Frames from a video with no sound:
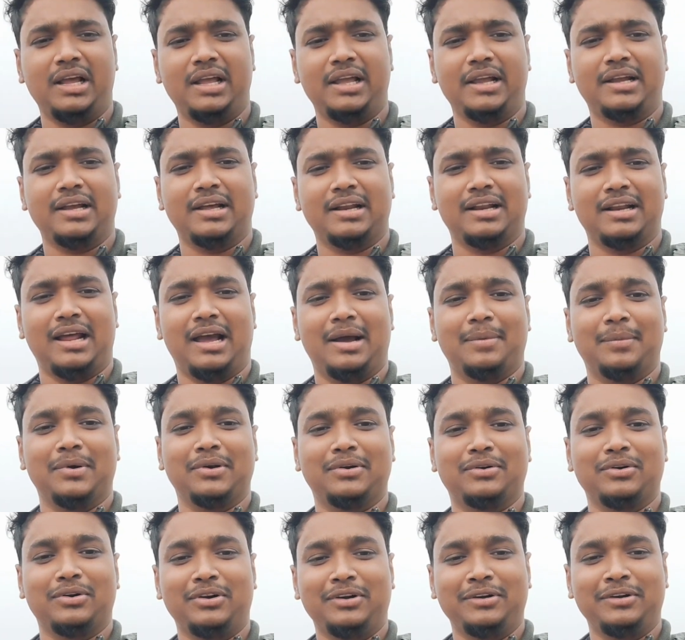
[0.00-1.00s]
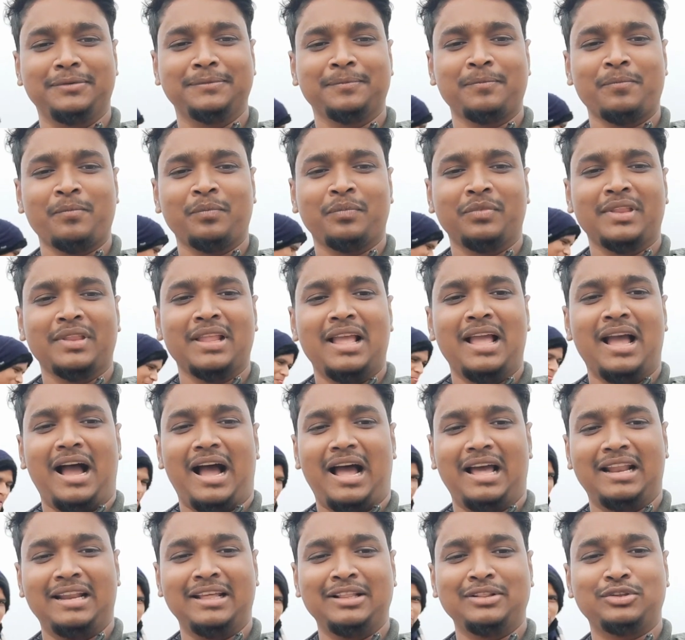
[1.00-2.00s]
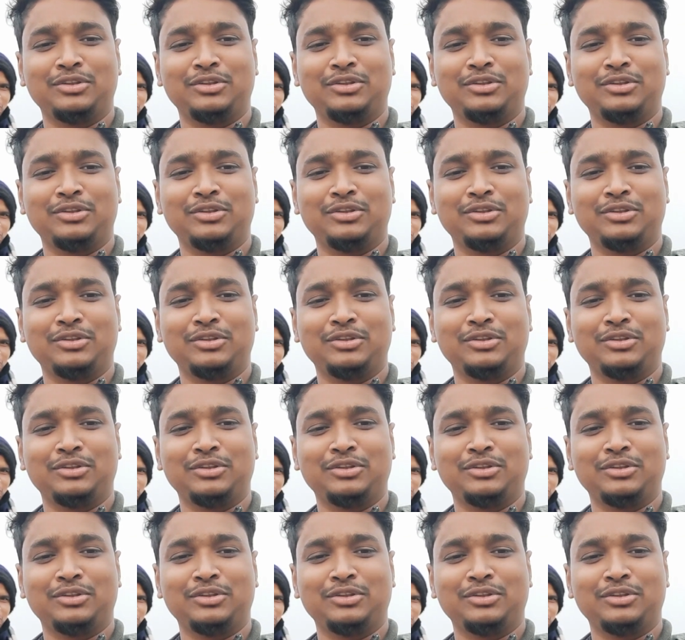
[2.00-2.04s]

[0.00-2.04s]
एक नाम हको आनंद